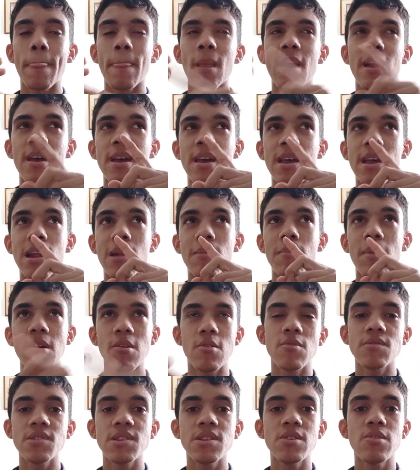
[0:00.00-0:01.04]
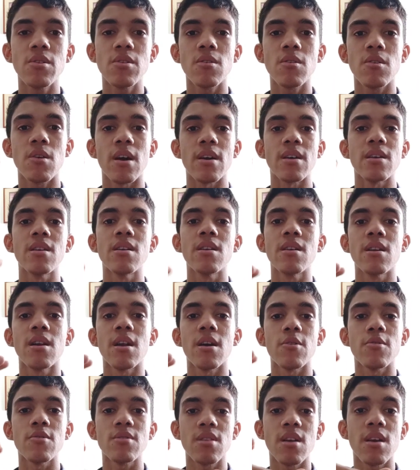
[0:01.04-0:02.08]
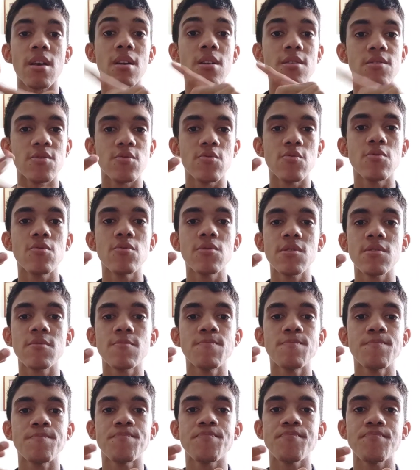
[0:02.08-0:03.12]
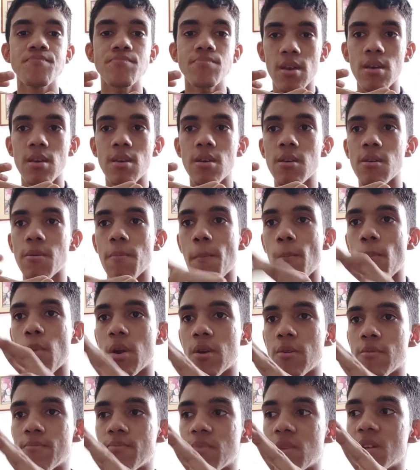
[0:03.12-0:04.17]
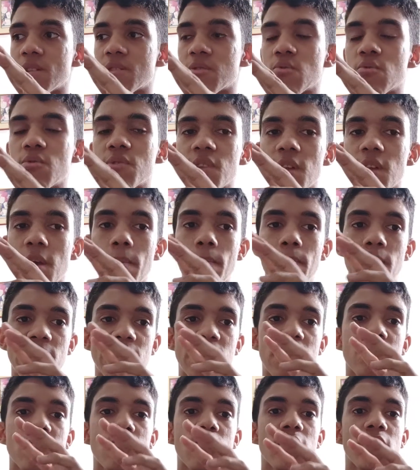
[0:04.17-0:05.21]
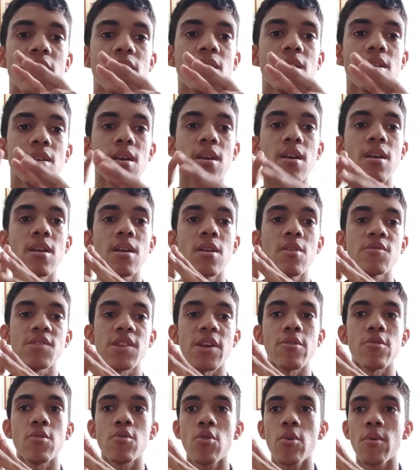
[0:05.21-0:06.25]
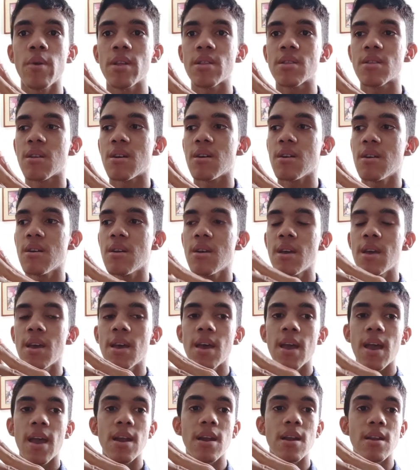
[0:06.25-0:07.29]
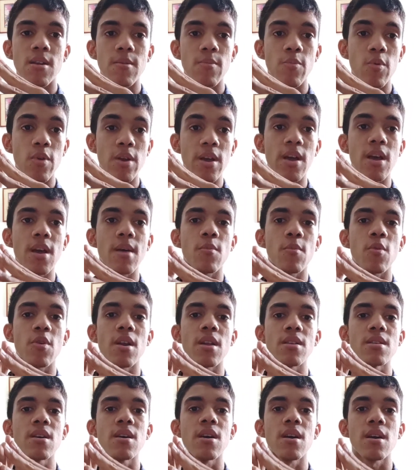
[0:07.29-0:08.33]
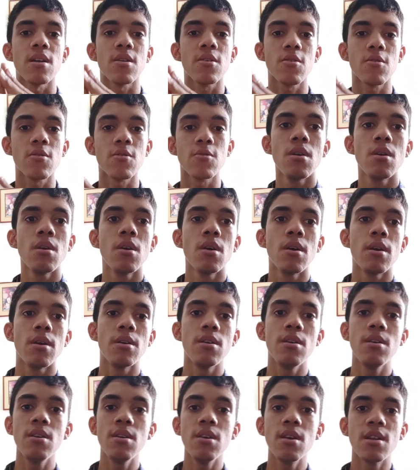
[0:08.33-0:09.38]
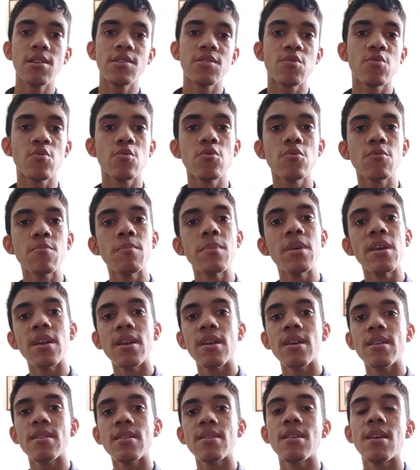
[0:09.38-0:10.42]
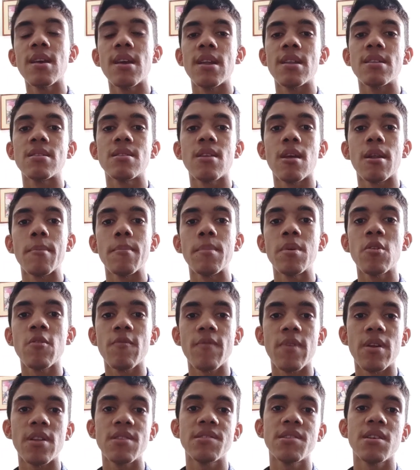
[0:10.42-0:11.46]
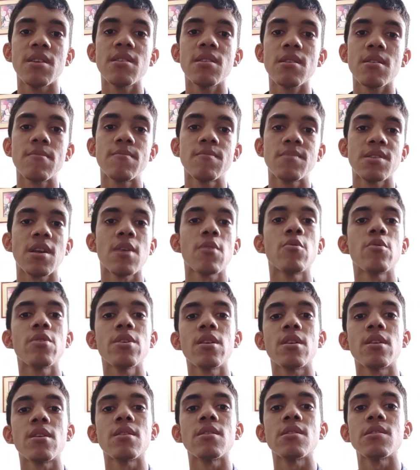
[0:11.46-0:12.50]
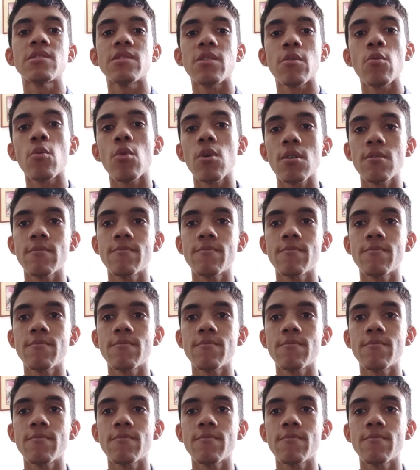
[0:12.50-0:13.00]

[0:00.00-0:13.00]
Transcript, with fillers: El más conocido aquí en la costa es el Sukus, y bueno, el sucus pues, empieza a surgir en los años 90 en la República Democrática del Congo. Y el sucus viene del término francés sacudir, que es secuar.